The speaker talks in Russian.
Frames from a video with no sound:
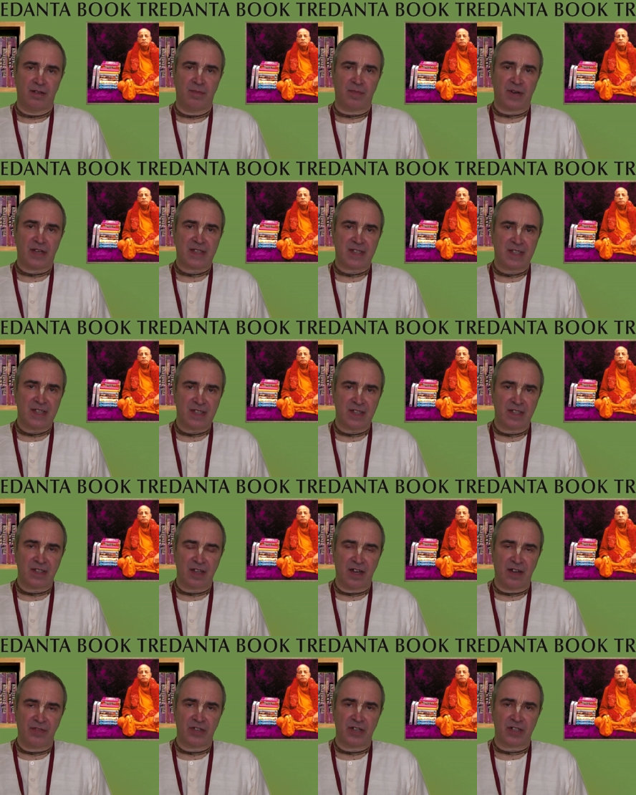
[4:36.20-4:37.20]

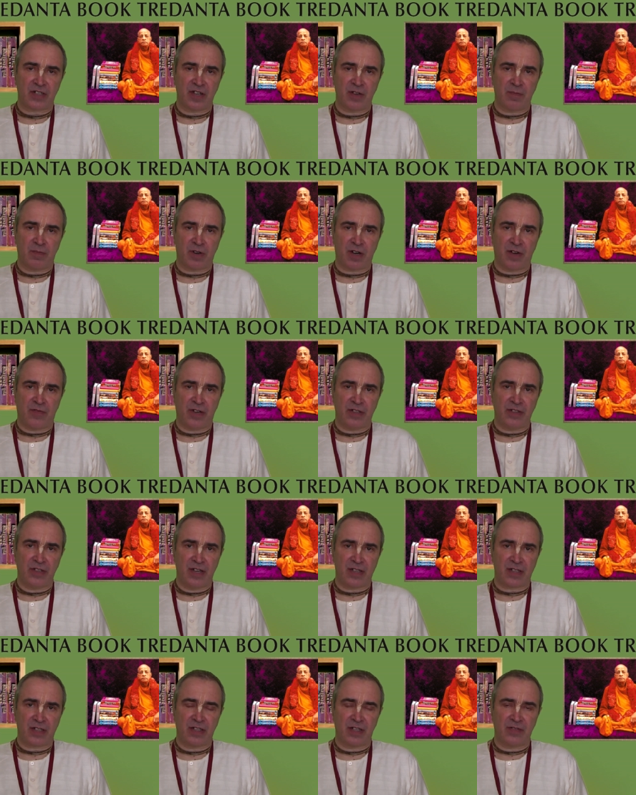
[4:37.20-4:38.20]
процессинг авторских прав.
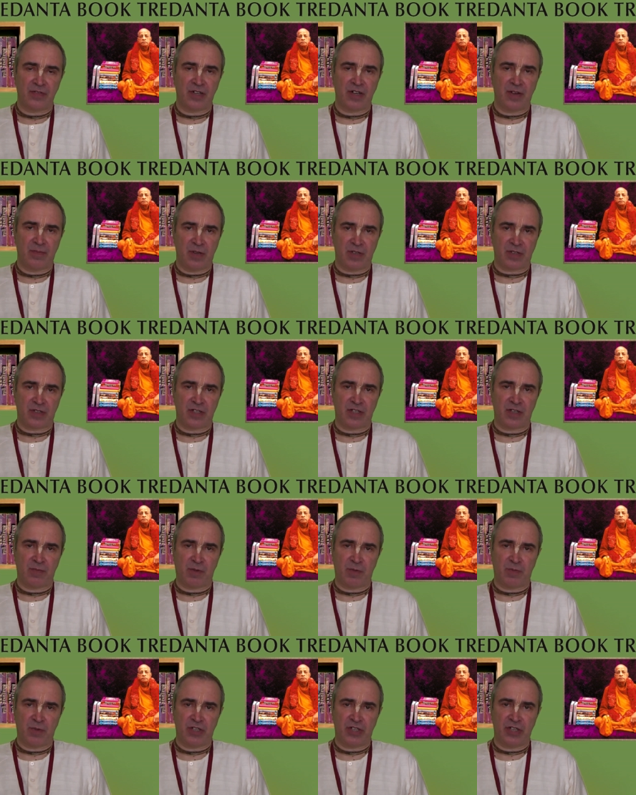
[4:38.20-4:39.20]
Одна из главных обязанностей
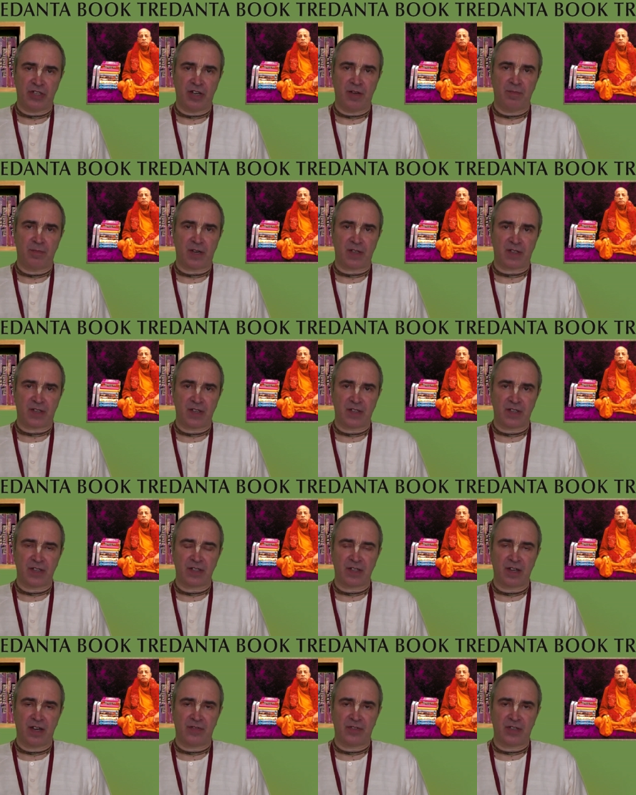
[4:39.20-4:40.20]
попечителей –
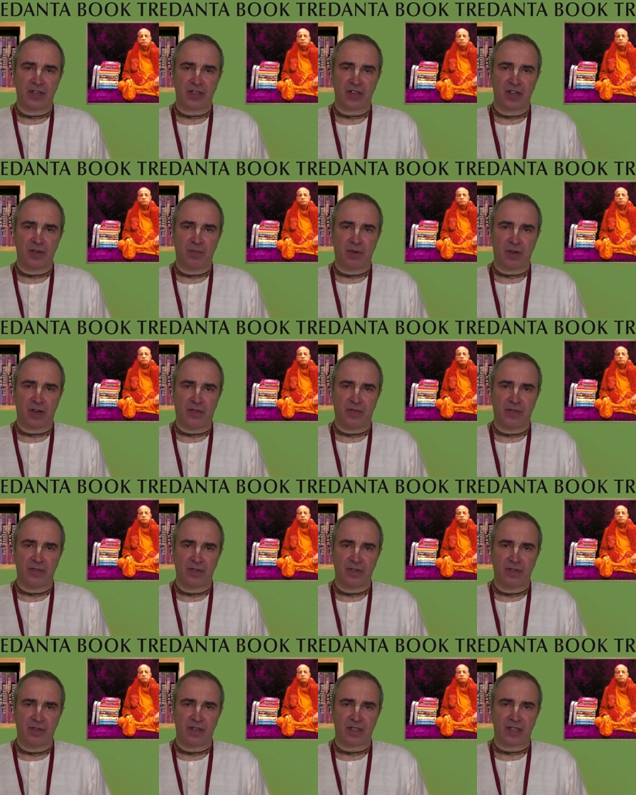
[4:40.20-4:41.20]
процессинг авторских прав.
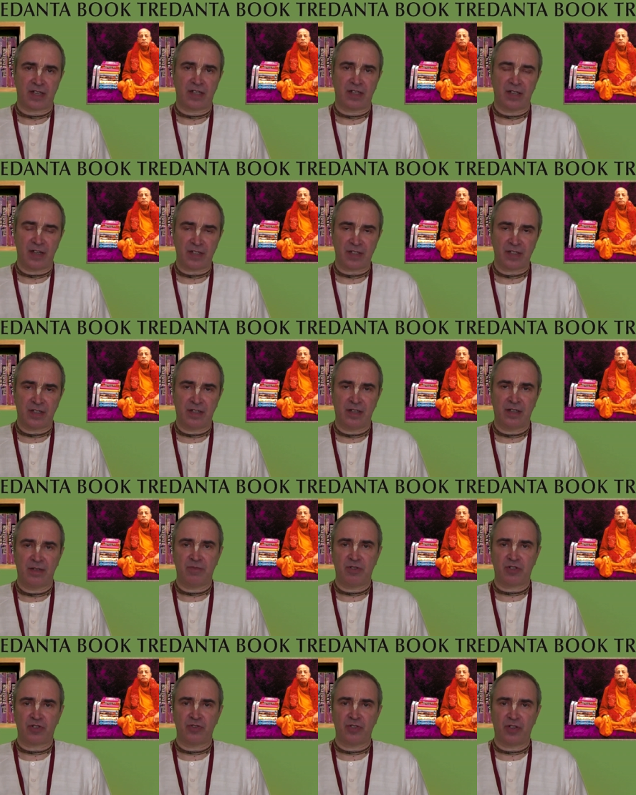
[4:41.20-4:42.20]
Согласно
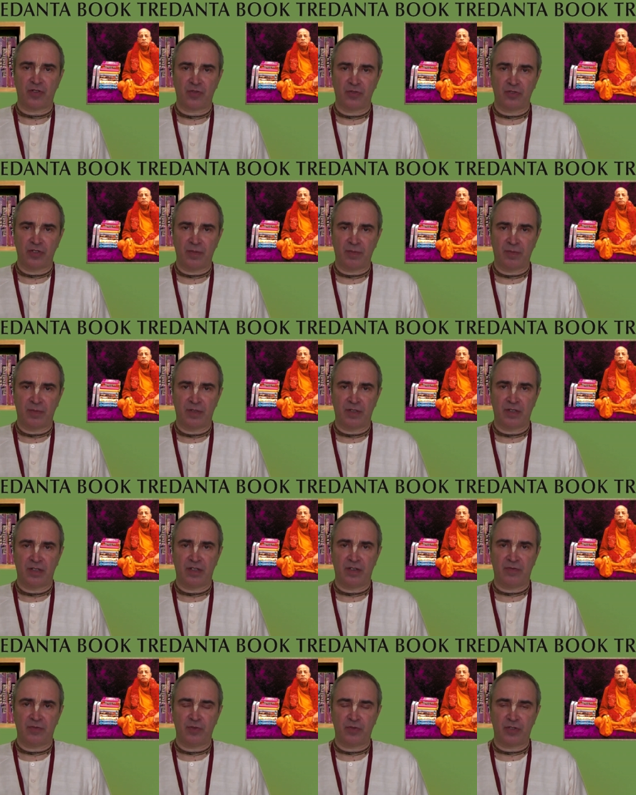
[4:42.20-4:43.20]
международным
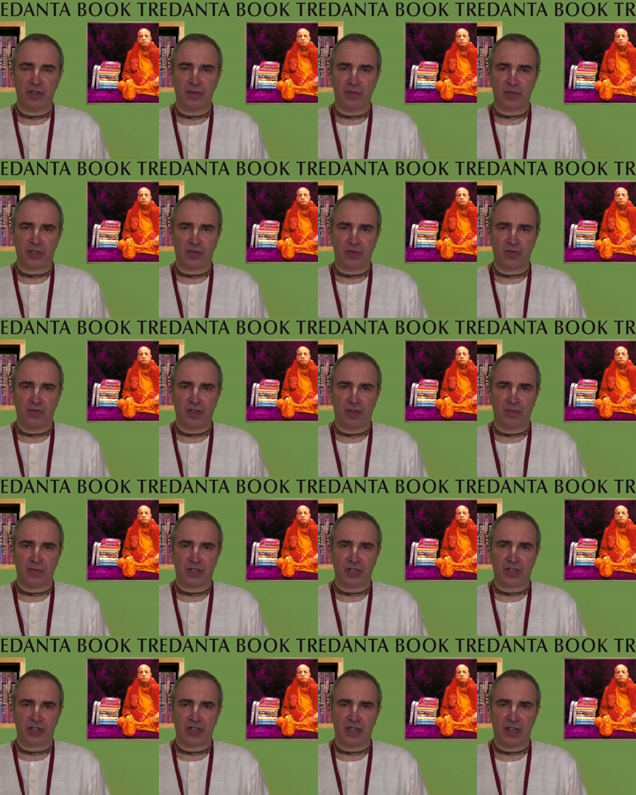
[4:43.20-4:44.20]
и внутренним законам
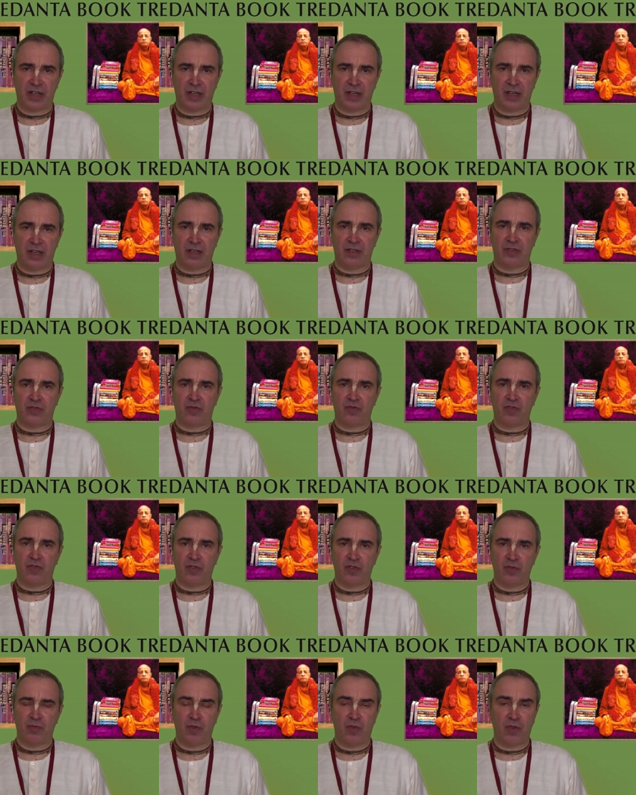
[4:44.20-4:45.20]
США или
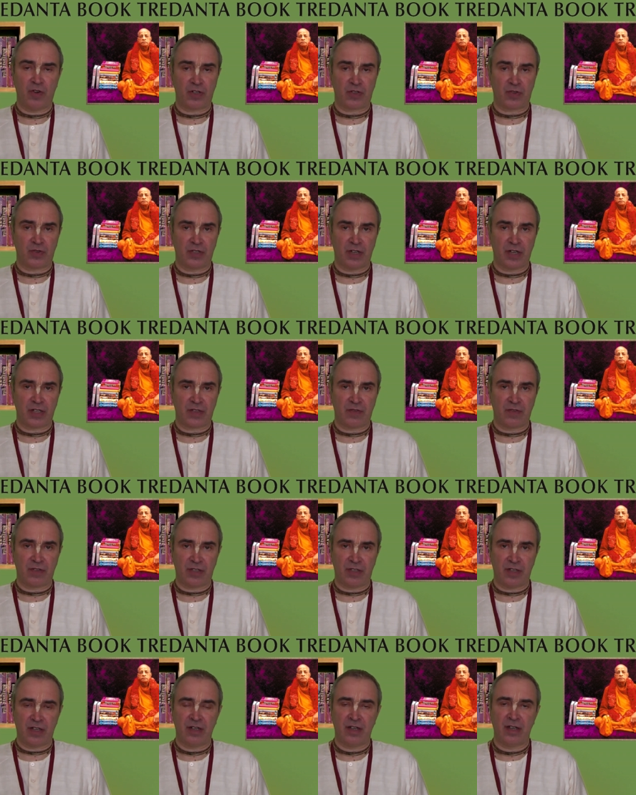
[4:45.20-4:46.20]
другого любого государства,
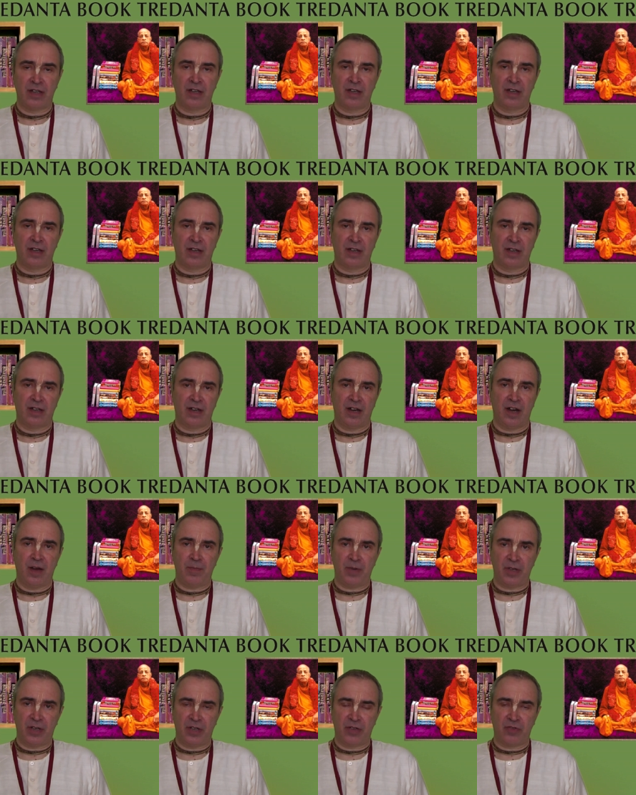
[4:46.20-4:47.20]
где
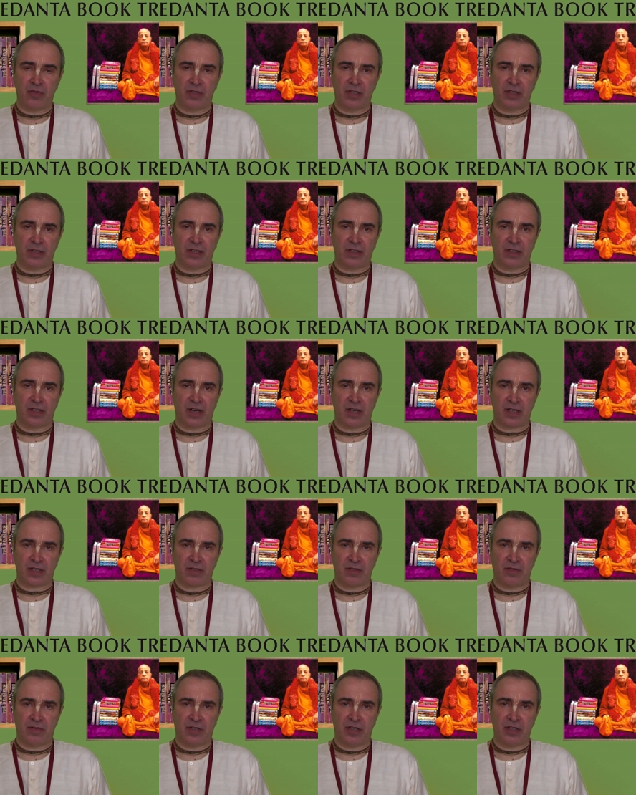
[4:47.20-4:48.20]
оперирует этот
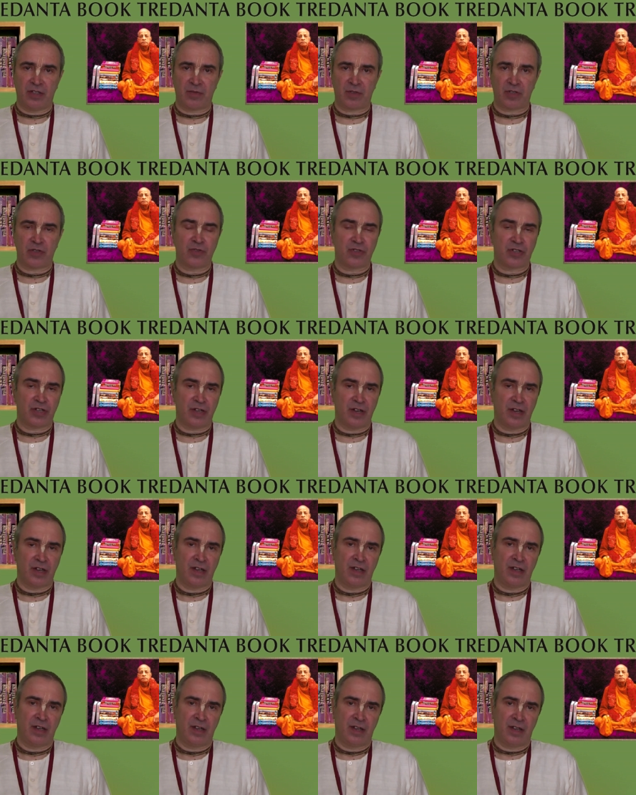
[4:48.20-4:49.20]
траст. Но в данном случае
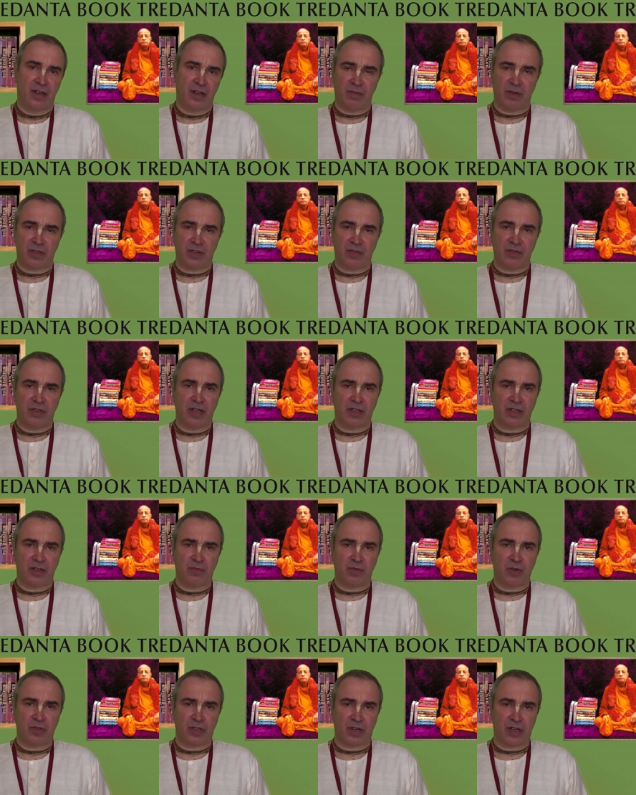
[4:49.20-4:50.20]
в активиданте
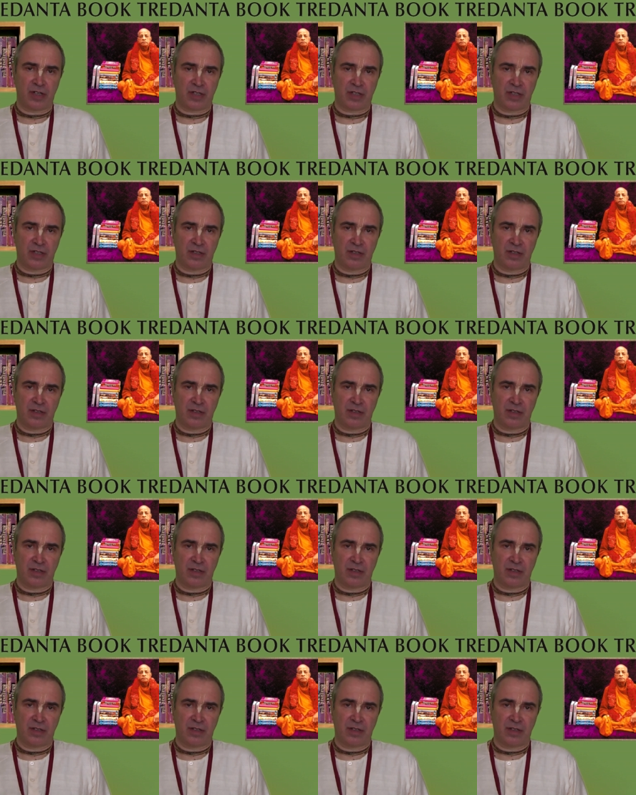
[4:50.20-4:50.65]
Бог Траст,